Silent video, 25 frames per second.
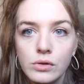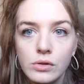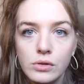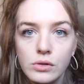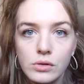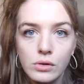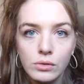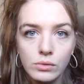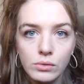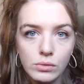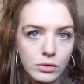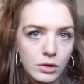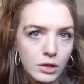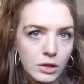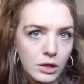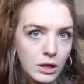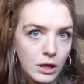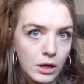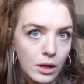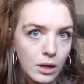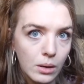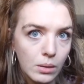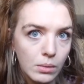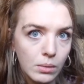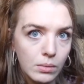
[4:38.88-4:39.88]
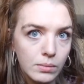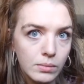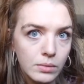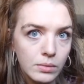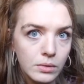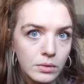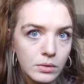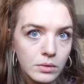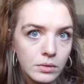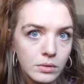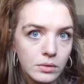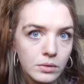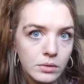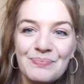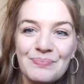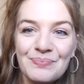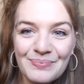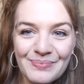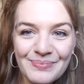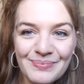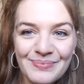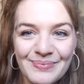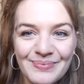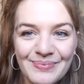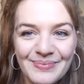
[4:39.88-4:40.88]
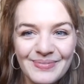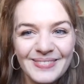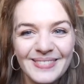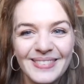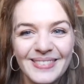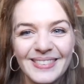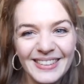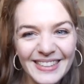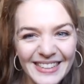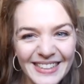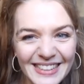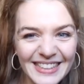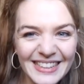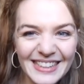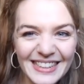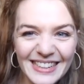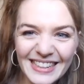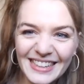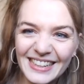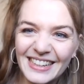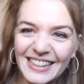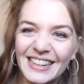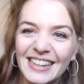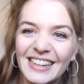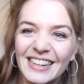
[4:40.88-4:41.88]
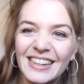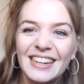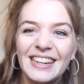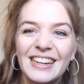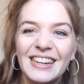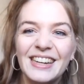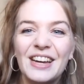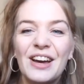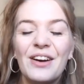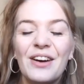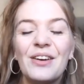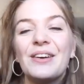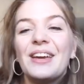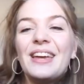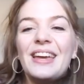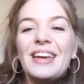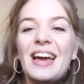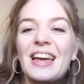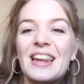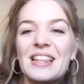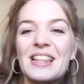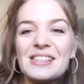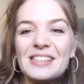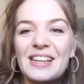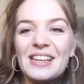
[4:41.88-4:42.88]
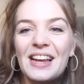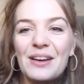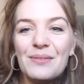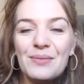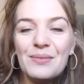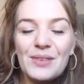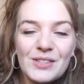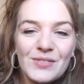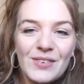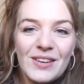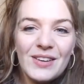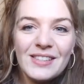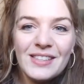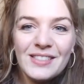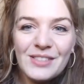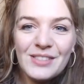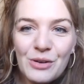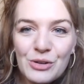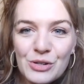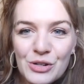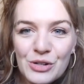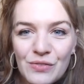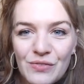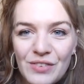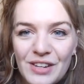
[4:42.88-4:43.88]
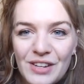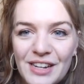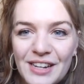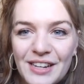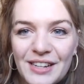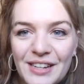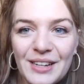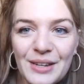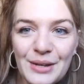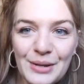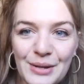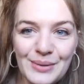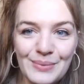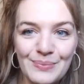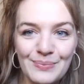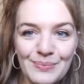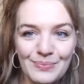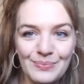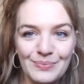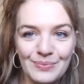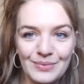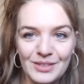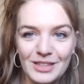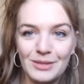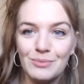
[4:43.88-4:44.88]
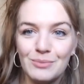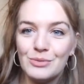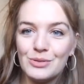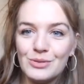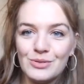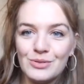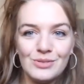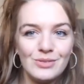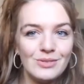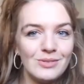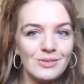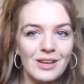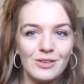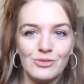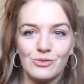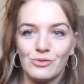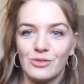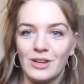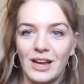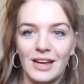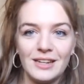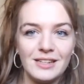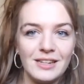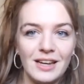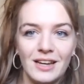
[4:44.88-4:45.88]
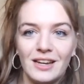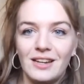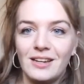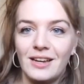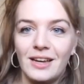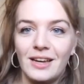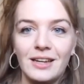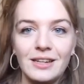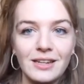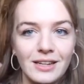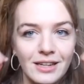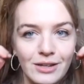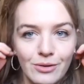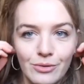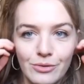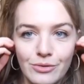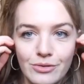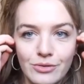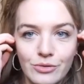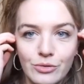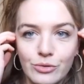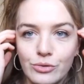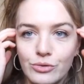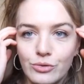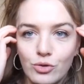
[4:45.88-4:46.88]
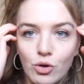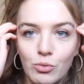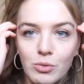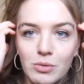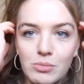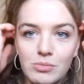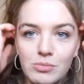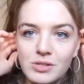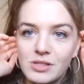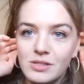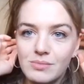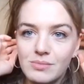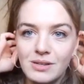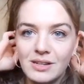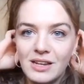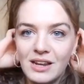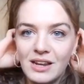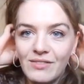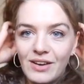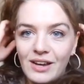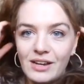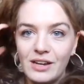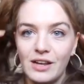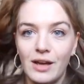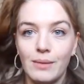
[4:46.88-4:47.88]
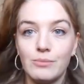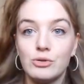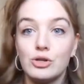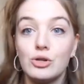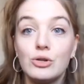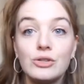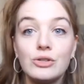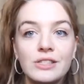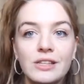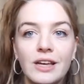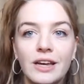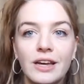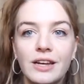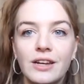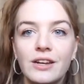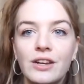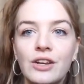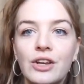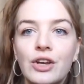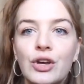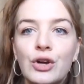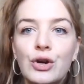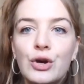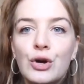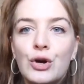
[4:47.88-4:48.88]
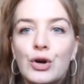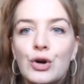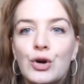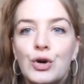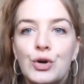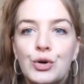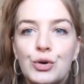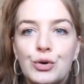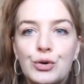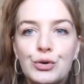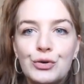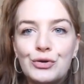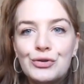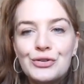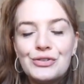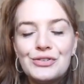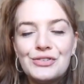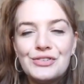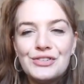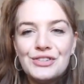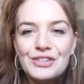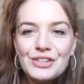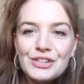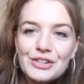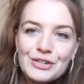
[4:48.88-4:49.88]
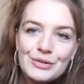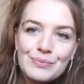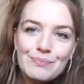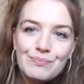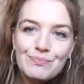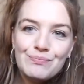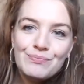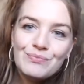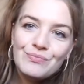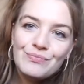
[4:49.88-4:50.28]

Und ich höre dich, dein Herz schlagen in dieser dünnen, schutzlosen Haut mit deiner wunderschönen Stimme. Und wir rauschen durch diese Klänge und Texte und